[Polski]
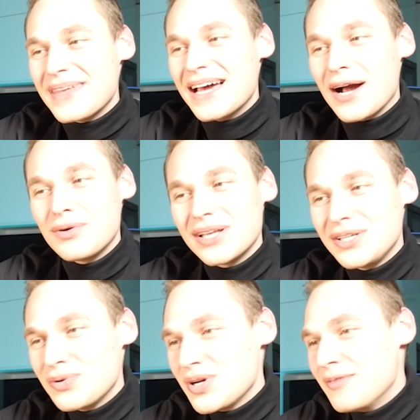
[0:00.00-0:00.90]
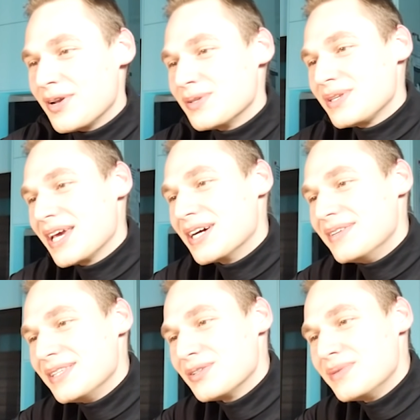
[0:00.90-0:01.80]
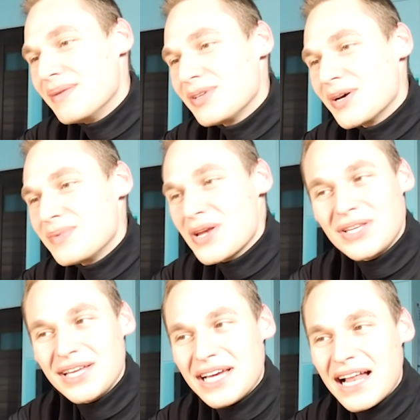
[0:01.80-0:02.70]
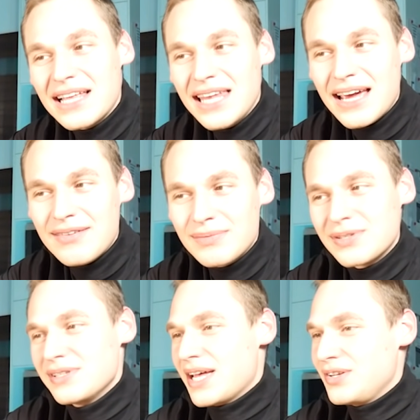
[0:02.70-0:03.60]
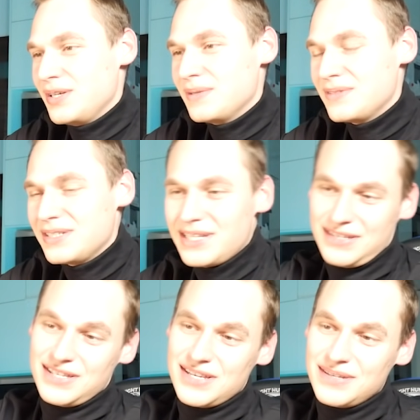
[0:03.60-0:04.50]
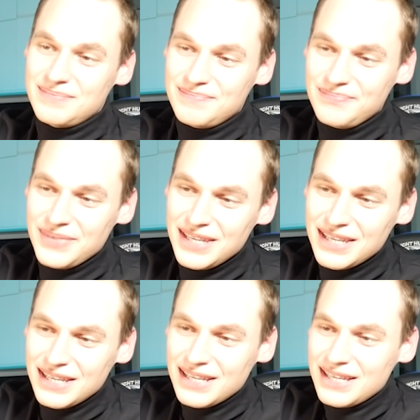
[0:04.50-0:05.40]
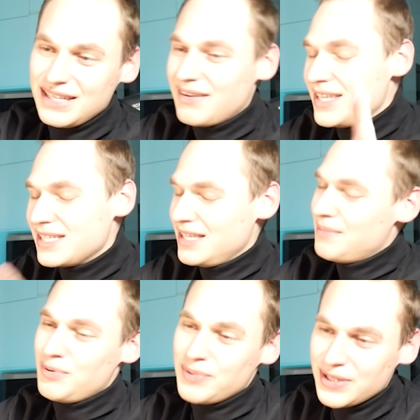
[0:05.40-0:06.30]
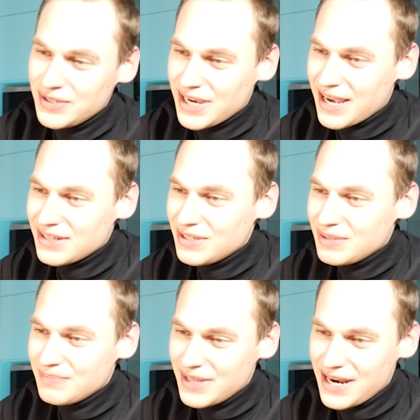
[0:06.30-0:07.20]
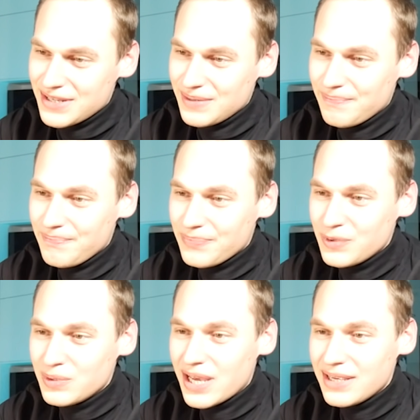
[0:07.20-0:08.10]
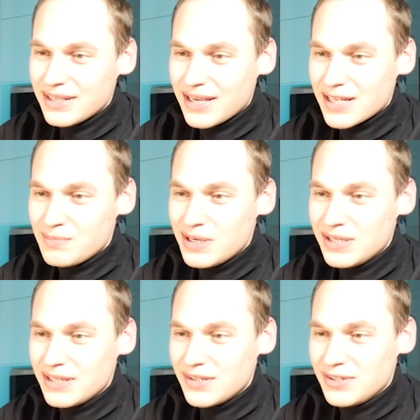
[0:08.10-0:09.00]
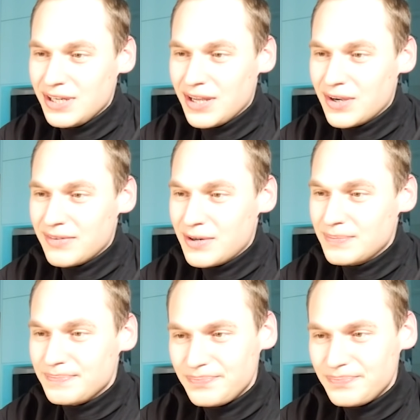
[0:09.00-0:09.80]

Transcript: Akurat się uczyłem francuskiego, więc umiem to przeczytać, ale nie wiem co to znaczy. Tak szczerze. Nawet no, nie, nie próbuję dociekać na razie. Tutaj Kasper się też striggerował.